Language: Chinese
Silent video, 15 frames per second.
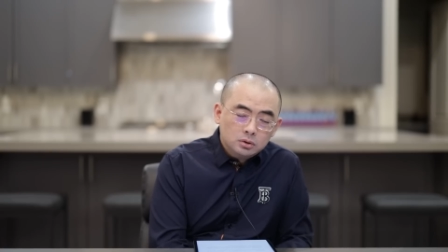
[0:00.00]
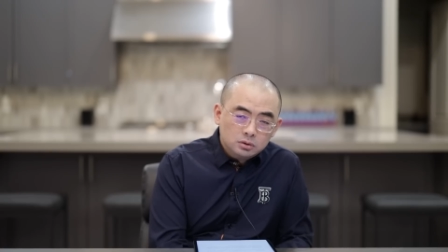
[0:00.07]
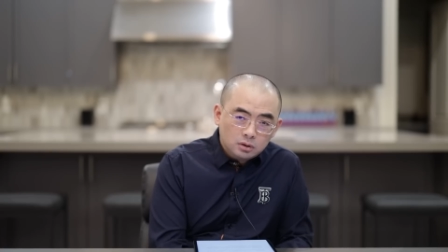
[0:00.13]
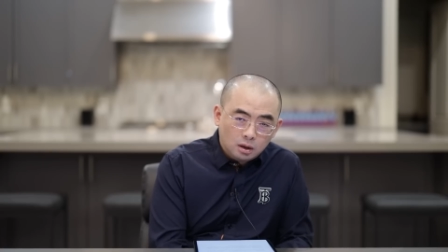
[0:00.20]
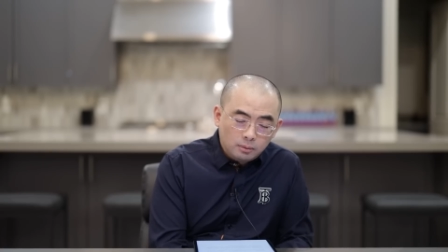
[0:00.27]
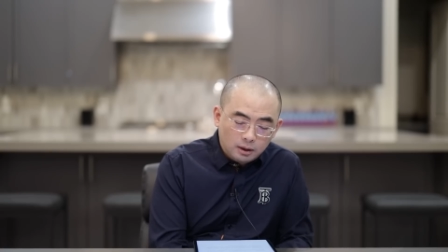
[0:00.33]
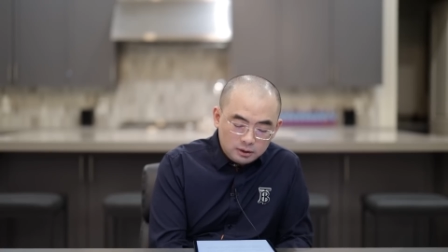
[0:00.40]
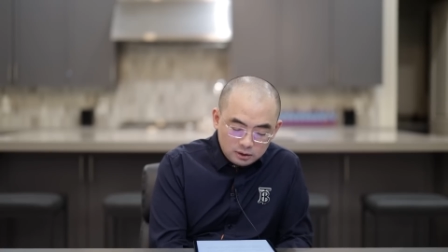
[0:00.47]
知
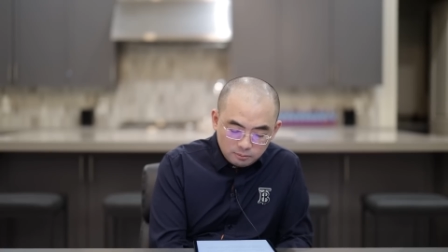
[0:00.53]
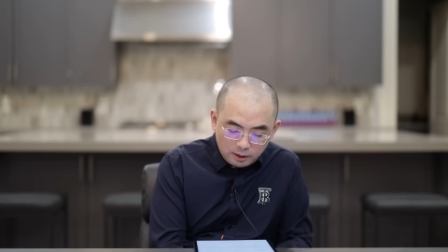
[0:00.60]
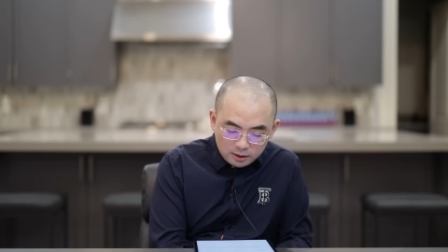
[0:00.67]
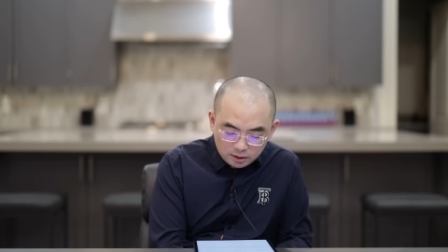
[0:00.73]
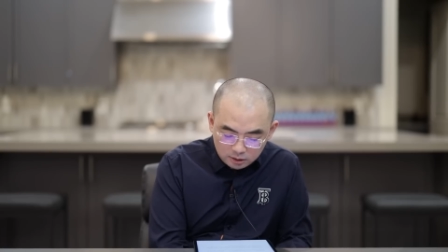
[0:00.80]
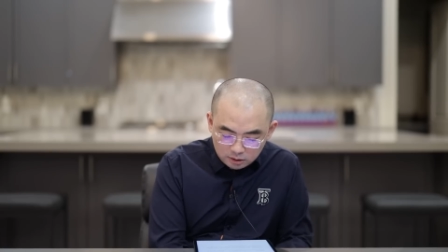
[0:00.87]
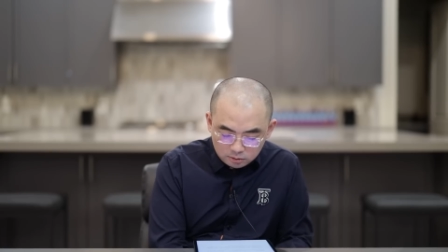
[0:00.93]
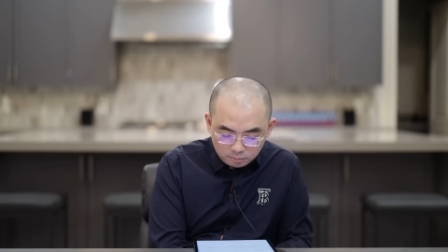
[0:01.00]
道吗？一般
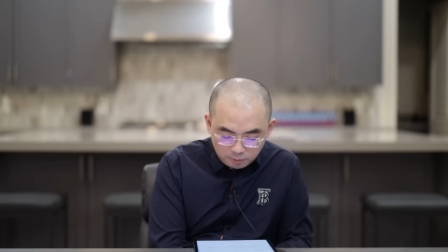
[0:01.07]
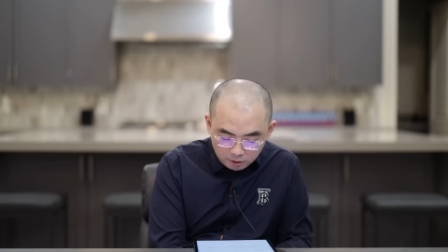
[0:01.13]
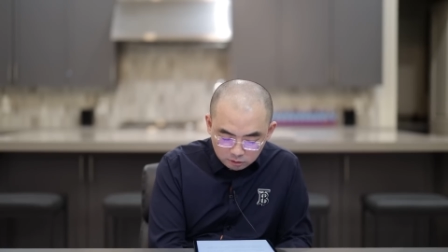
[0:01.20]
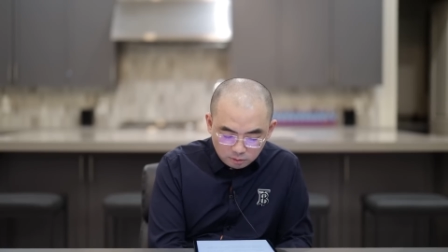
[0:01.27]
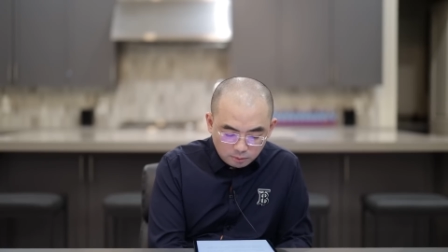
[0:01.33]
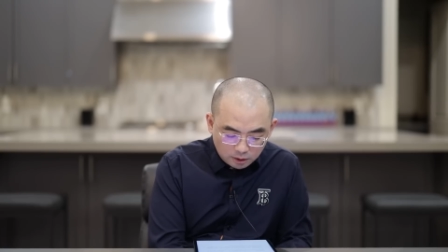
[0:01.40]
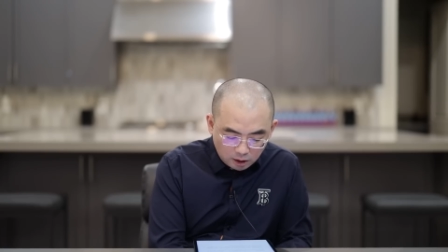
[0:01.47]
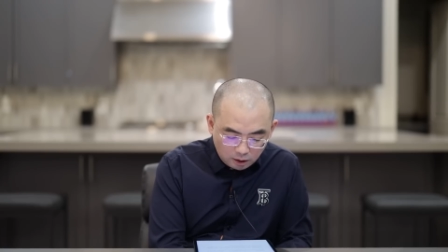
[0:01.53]
的那种没有
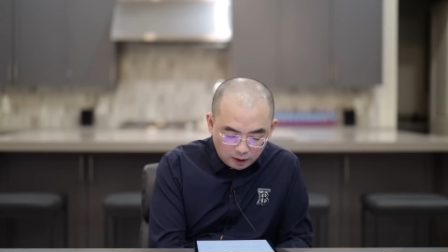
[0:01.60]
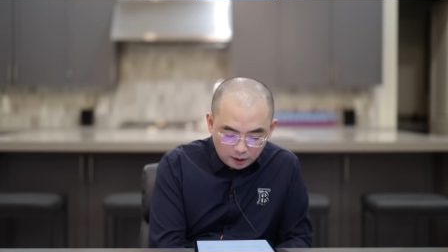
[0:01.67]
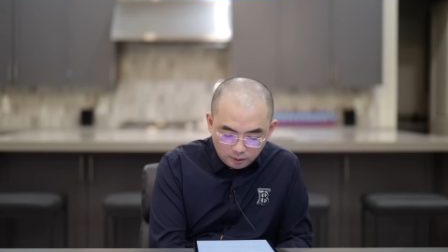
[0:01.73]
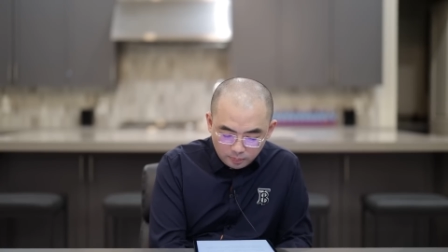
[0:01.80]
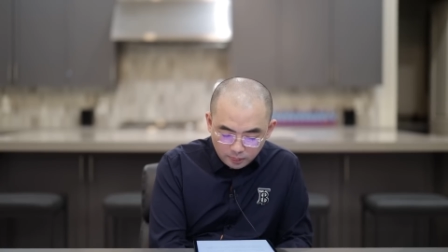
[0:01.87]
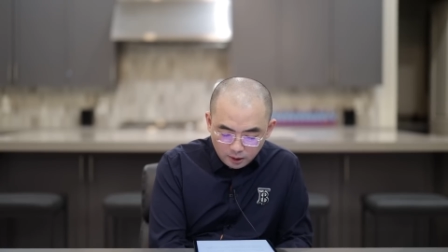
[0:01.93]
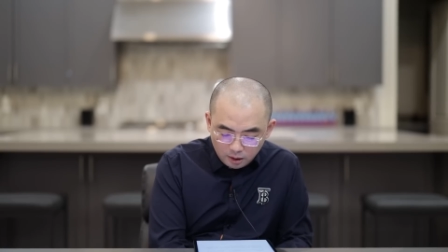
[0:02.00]
那么高啊。